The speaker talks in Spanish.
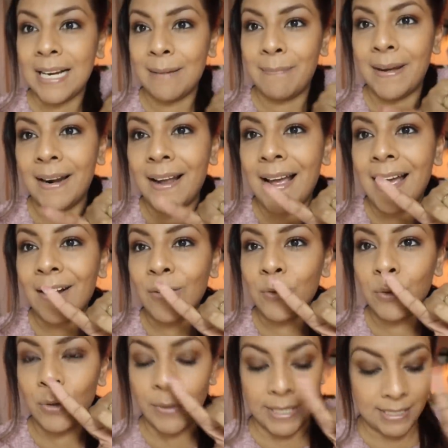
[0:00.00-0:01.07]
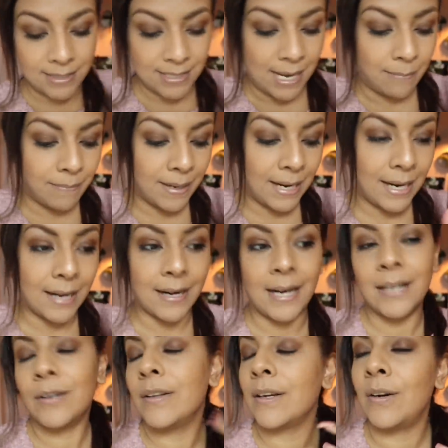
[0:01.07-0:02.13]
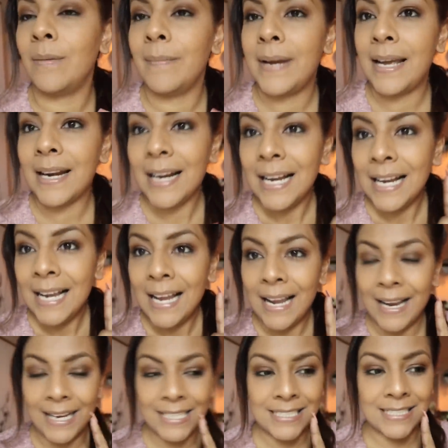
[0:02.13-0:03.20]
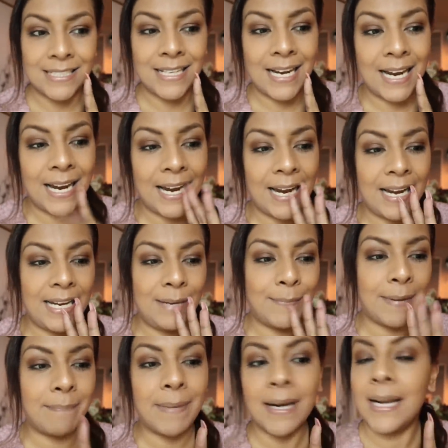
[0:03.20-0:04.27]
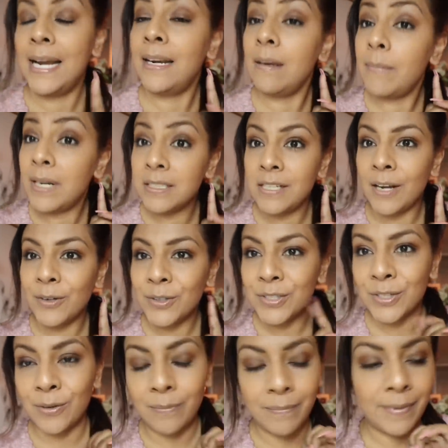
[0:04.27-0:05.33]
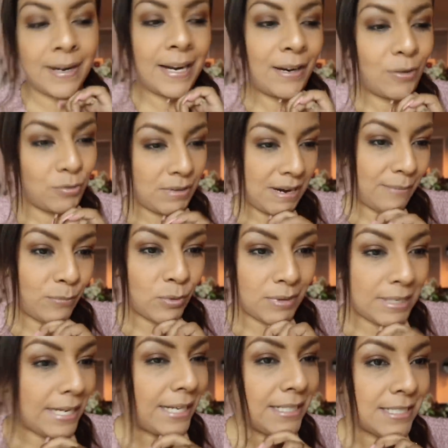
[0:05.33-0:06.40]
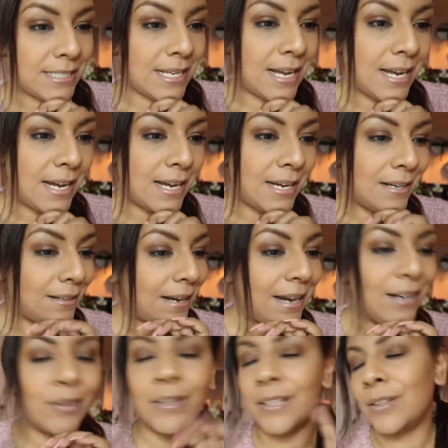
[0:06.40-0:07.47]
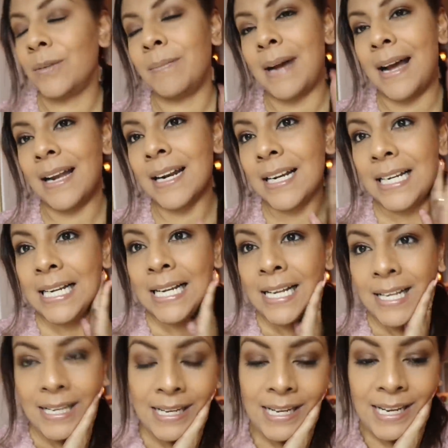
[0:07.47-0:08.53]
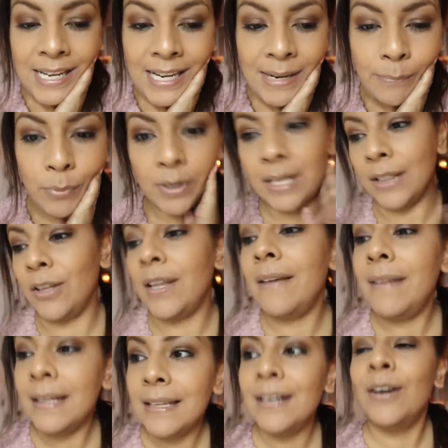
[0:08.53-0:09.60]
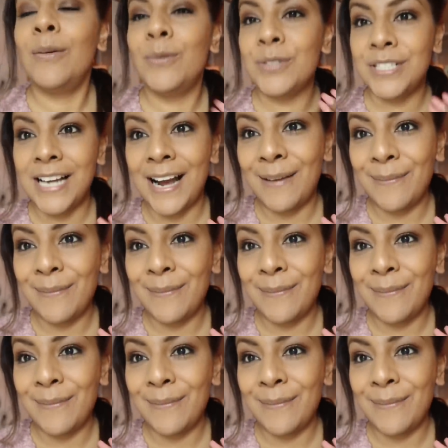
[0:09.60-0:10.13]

que parar un quick stop para agarrar algo de comer este, y me paré en el McDonald's, compré una hamburguesa, algo de tomar y porque todavía tengo mucha